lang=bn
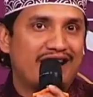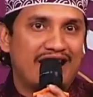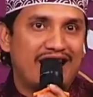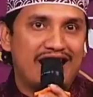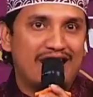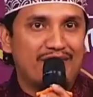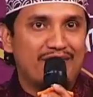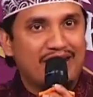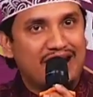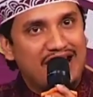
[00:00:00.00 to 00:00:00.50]

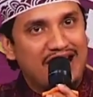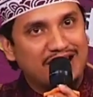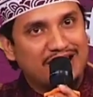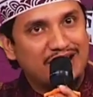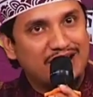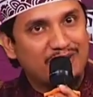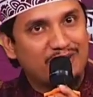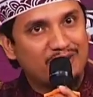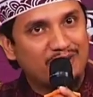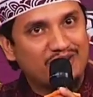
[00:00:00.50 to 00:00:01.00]
আমি
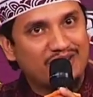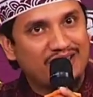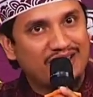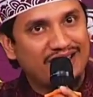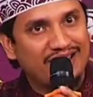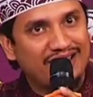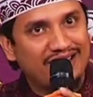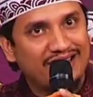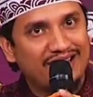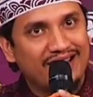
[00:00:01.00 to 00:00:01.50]
আশা করছি
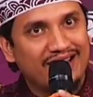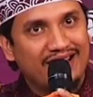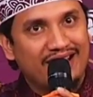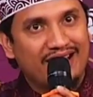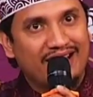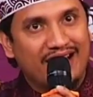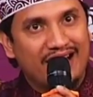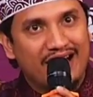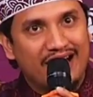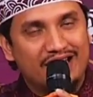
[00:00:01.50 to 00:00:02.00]

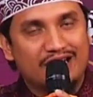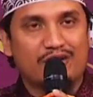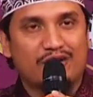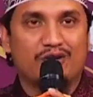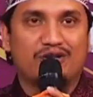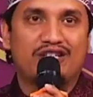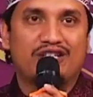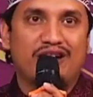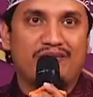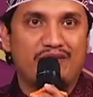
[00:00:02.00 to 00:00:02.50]
আশা
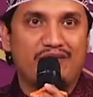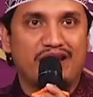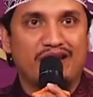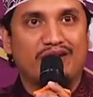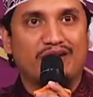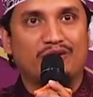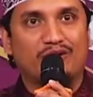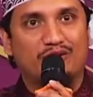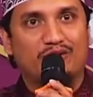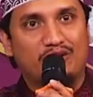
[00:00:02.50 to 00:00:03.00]
করছি আপনি
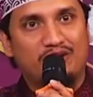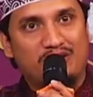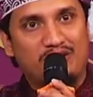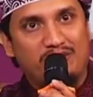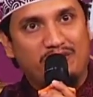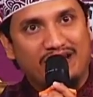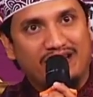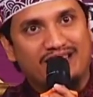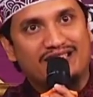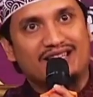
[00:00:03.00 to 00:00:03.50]
উত্তরটি
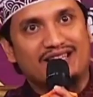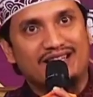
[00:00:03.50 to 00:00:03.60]
পেয়েছেন